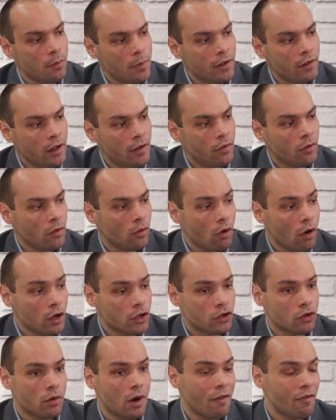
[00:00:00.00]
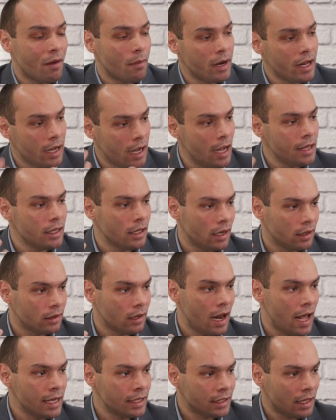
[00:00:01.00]
específicos. Lógico, a fabricante lá
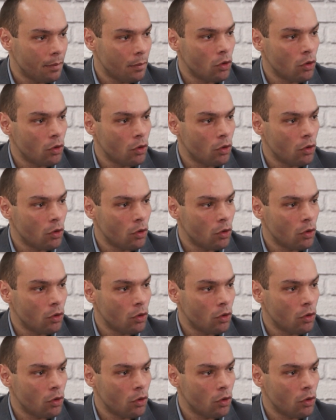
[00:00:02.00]
atrás está